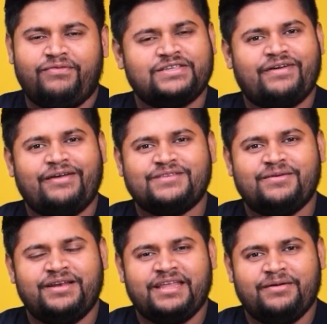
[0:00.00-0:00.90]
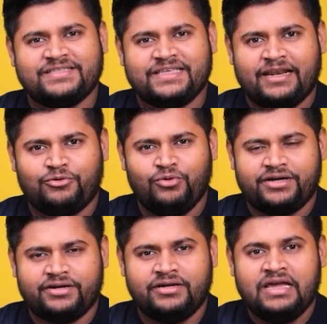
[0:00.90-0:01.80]
এফ এক্স ফাইভ সেভেন্টি এম এস
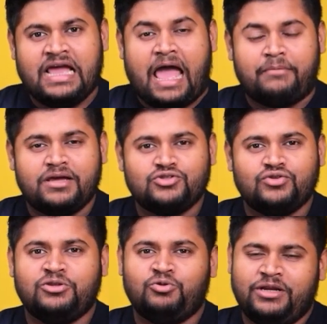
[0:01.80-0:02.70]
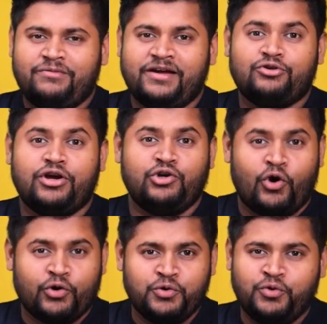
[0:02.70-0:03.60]
ক্যালকুলেটার আমরা যদি দুটি ভেক্টরের
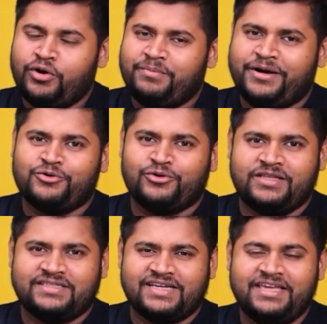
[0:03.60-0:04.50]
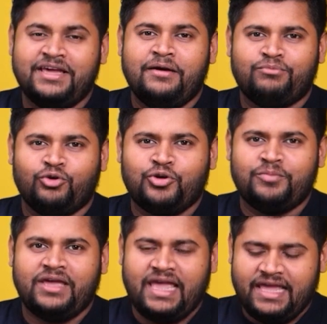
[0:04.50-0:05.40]
ডট গুণন বের করতে চাই
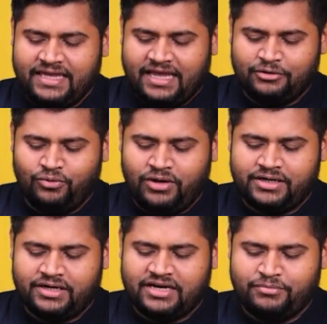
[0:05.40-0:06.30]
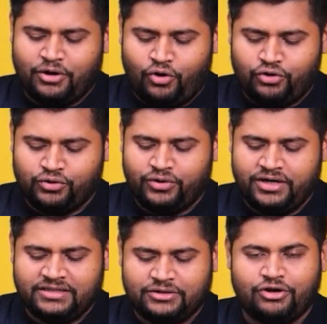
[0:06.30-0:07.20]
প্রথমে এই ক্যালকুলেটারটা আমরা অন করে
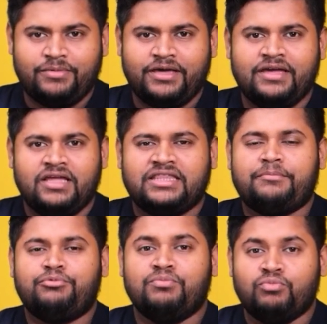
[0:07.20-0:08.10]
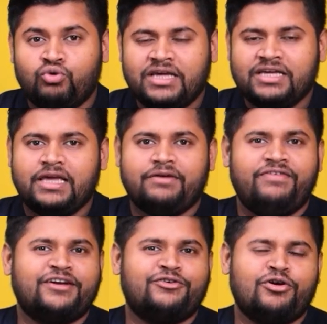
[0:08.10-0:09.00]
নিতে হবে তারপর মুডে গিয়ে
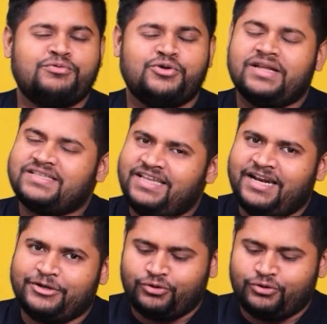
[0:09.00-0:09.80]
ভেক্টর অপশনটা সিলেক্ট